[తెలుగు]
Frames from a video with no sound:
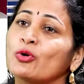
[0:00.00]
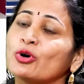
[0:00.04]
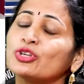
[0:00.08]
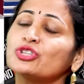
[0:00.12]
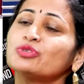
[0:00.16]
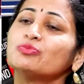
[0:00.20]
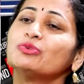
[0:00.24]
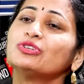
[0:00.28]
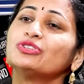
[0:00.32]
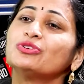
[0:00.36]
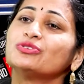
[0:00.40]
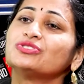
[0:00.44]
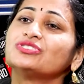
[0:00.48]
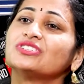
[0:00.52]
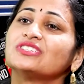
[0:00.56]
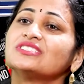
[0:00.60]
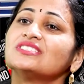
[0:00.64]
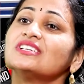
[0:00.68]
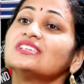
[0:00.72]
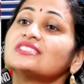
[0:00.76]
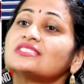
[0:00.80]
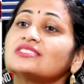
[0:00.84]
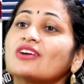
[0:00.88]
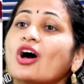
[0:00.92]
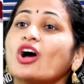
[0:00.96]
కొంతమంది
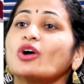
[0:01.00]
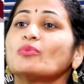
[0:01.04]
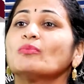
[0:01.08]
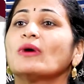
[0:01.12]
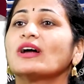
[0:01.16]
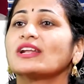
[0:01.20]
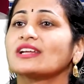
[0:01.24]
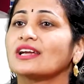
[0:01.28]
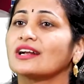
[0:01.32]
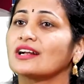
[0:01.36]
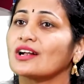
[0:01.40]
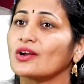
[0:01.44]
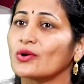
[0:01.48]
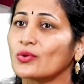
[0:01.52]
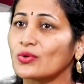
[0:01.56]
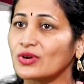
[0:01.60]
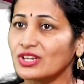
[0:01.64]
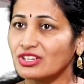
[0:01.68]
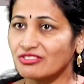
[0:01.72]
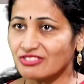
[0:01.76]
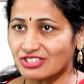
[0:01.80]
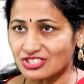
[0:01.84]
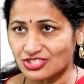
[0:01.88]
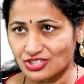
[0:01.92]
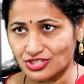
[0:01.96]
వచ్చేసి స్టాక్ మార్కెట్లో
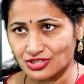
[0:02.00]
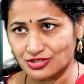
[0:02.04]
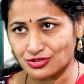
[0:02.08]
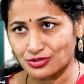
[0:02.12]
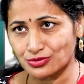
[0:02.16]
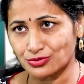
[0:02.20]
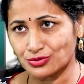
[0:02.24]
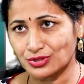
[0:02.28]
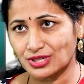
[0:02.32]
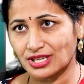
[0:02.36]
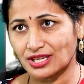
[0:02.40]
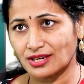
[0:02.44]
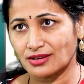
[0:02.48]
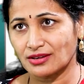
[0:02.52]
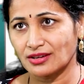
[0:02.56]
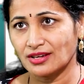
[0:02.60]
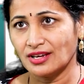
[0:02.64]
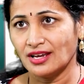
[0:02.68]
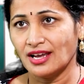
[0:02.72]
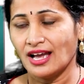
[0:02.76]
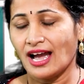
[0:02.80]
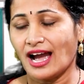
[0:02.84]
కూడా ఇన్వెస్ట్ చేస్తూ ఉంటారు